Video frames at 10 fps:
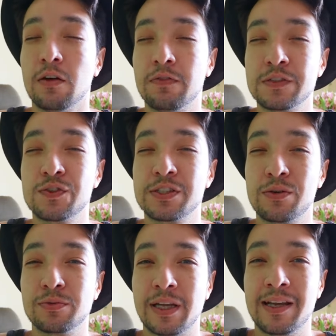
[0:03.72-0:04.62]
Talvez você
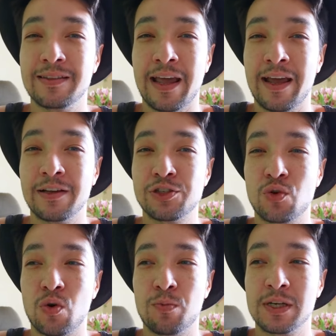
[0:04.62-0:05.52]
não tenha ideia de
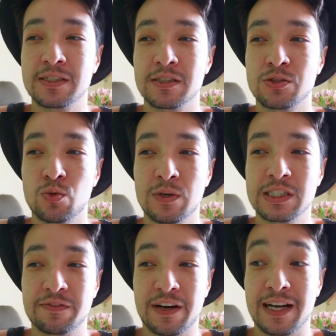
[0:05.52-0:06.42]
como essas
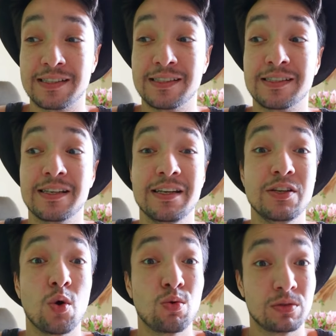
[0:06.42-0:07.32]
duas frases
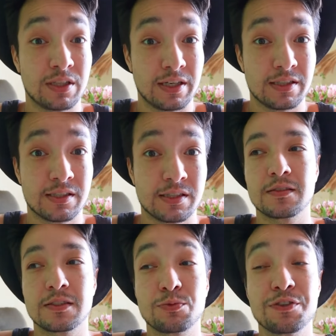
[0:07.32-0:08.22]
e outras
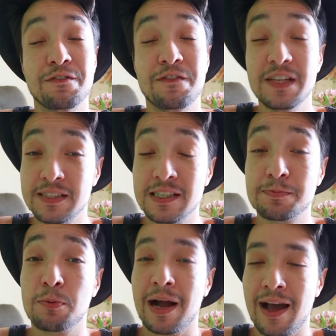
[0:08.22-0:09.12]
são difíceis
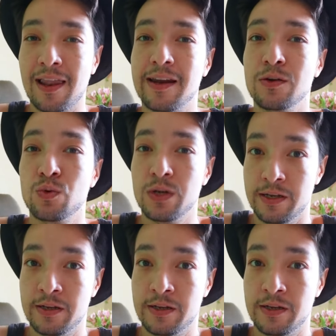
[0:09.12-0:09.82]
para uma galera engolir.